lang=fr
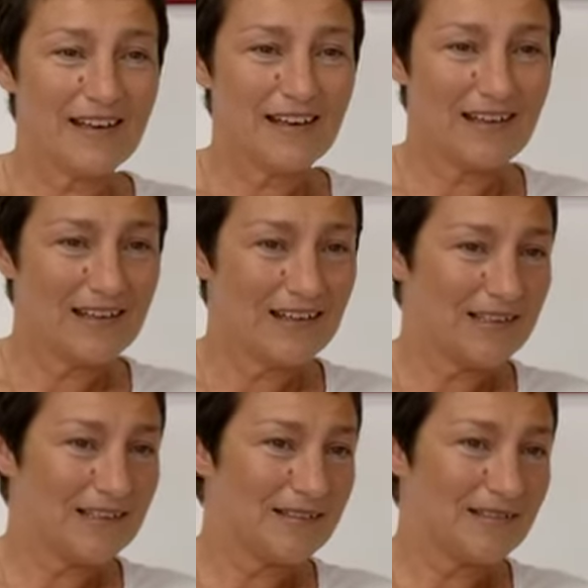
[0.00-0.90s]

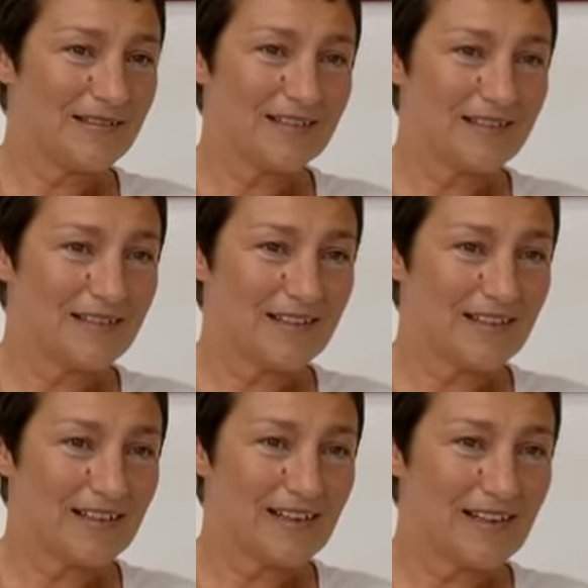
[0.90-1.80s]
Et, euh,
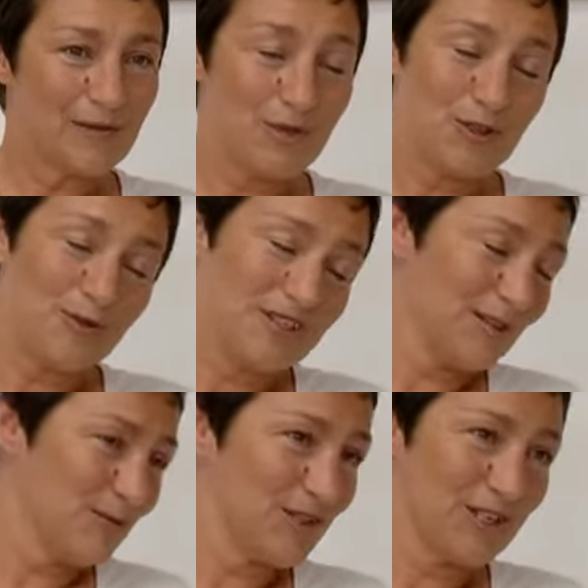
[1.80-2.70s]
et puis je lui
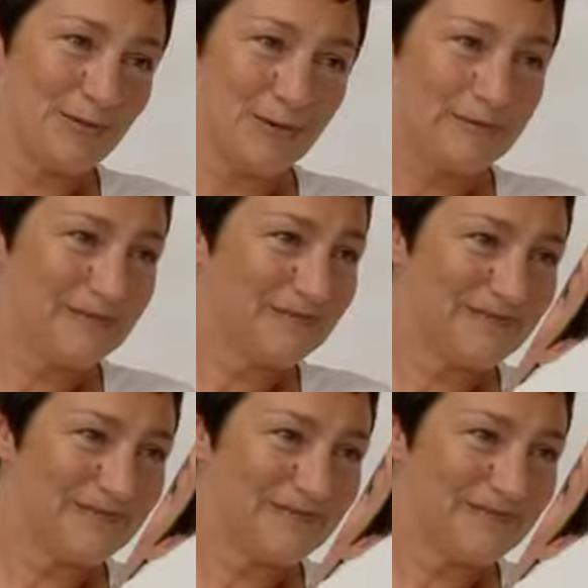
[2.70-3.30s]
tiens mon chapeau.